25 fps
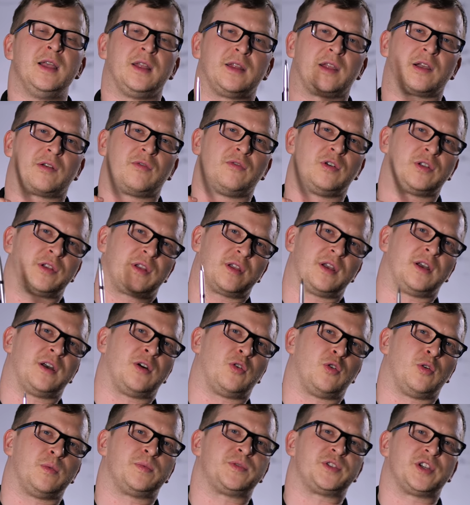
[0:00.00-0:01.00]
Так вот, э,
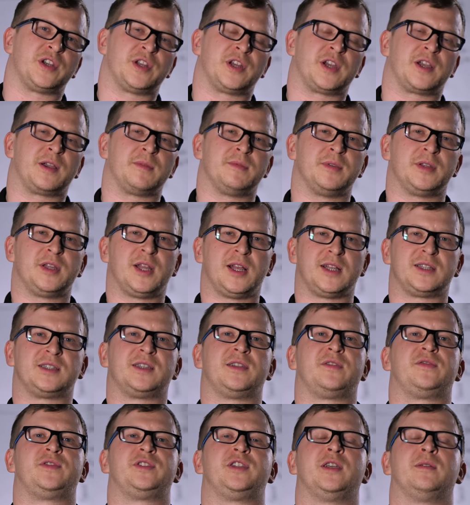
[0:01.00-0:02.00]
общая
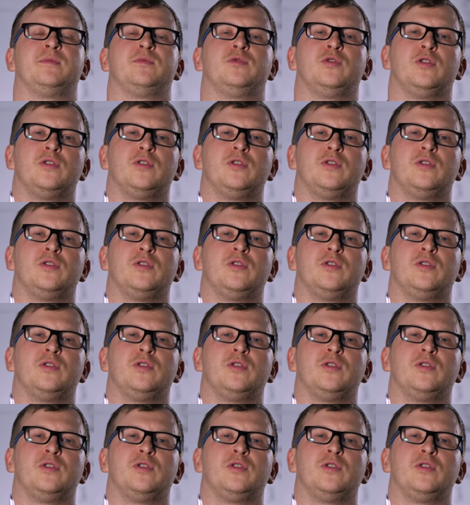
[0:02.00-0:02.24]
рекомендация всем,